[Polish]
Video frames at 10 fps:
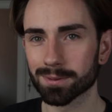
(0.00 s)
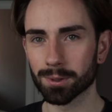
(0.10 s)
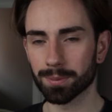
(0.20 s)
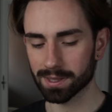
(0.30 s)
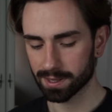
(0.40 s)
są
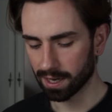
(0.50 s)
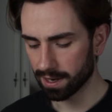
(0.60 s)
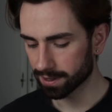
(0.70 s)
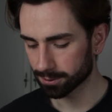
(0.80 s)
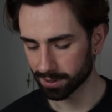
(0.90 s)
to
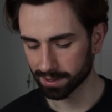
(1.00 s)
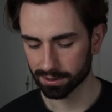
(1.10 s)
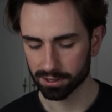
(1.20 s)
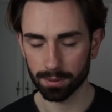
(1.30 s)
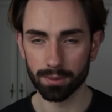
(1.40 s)
prestylery. Tutaj
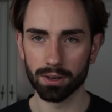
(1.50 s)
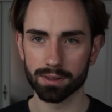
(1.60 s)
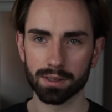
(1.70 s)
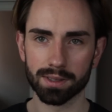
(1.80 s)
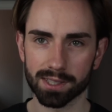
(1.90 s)
zaczniemy
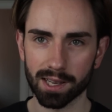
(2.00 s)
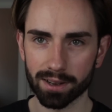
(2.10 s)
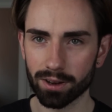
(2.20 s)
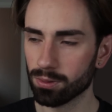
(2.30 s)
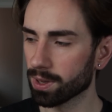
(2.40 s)
od
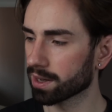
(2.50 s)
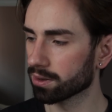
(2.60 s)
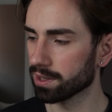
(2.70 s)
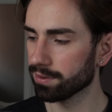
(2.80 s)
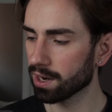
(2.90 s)
znanego i
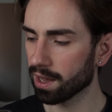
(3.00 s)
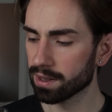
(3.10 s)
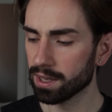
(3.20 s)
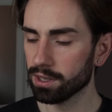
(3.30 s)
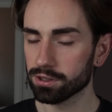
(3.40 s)
lubianego Devilla,
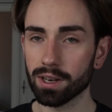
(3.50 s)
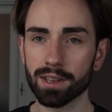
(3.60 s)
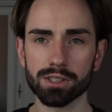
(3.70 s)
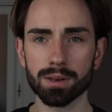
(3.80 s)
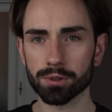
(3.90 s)
czyli
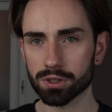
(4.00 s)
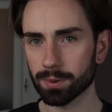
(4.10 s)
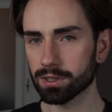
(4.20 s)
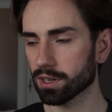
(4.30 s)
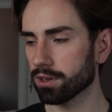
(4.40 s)
jeżeli
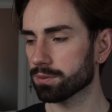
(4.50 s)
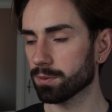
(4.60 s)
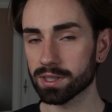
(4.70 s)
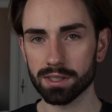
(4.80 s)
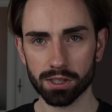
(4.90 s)
potrzebujesz jakiegoś
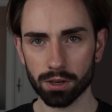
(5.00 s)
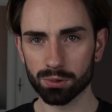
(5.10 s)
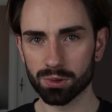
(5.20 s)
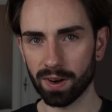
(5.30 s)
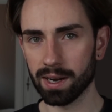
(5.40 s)
mocniejszego
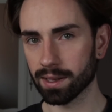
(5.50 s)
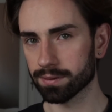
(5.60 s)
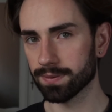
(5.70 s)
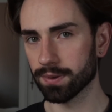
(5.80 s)
utrwalenia w